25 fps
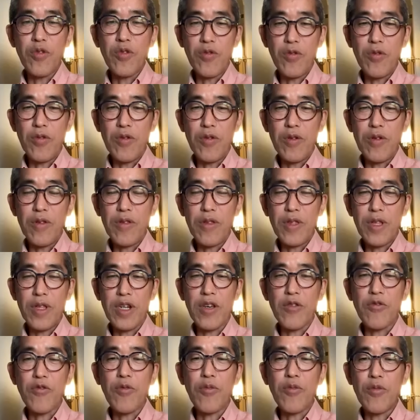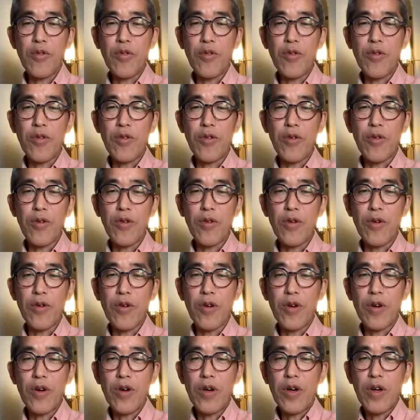と思うんだけども、
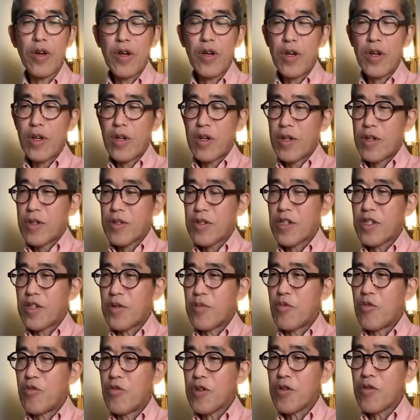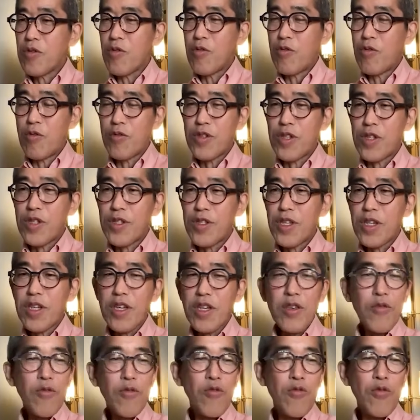ただもう一個個人
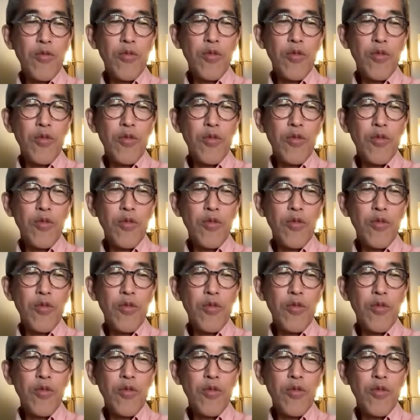的に